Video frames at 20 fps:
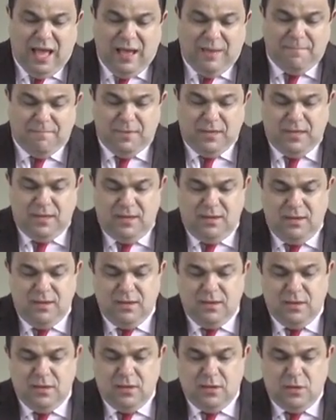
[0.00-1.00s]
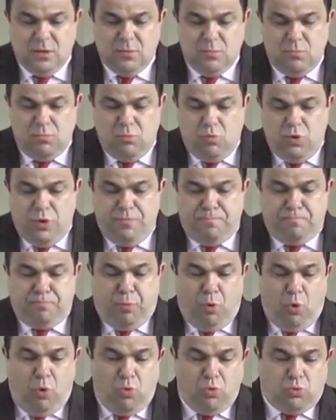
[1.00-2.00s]
a mim, muito
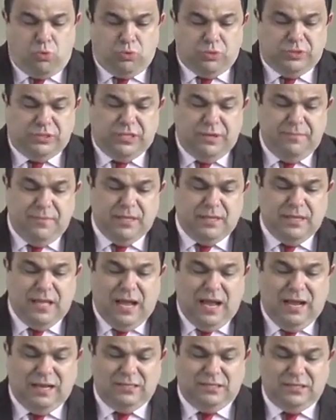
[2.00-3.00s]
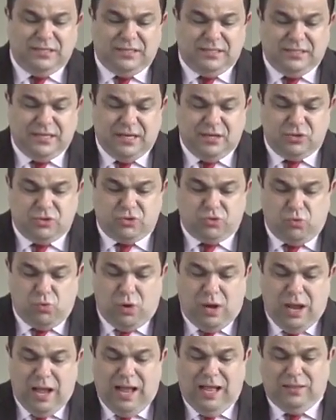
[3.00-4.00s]
pouco se me dá de ser
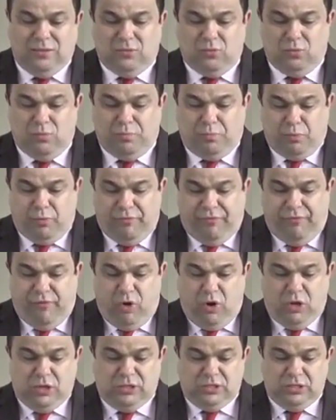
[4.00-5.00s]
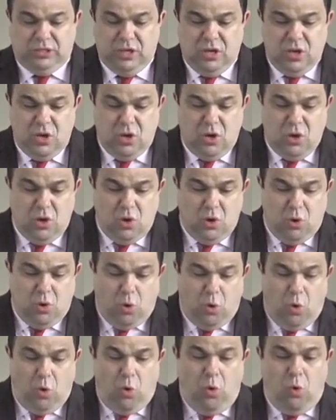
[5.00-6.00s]
julgado por vós
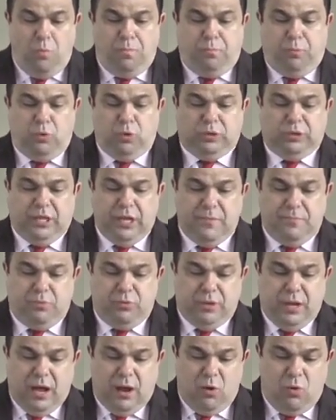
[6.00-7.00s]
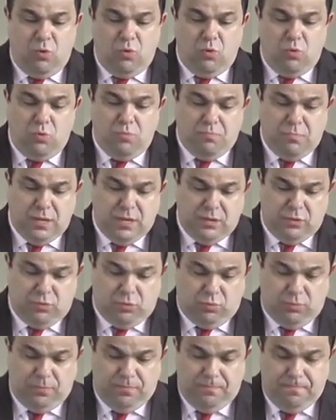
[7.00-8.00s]
ou por tribunal
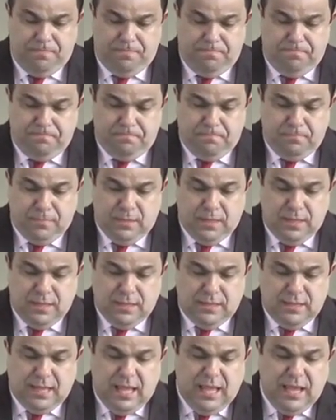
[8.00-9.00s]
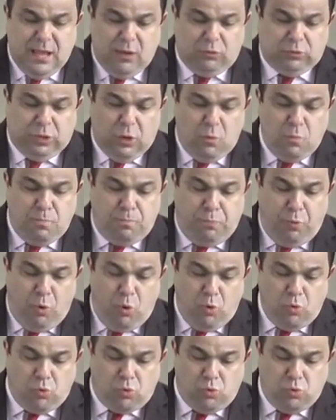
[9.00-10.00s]
humano. Nem eu
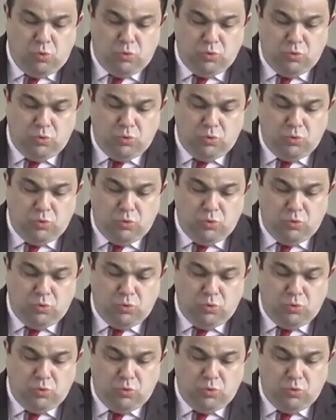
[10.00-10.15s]
tampouco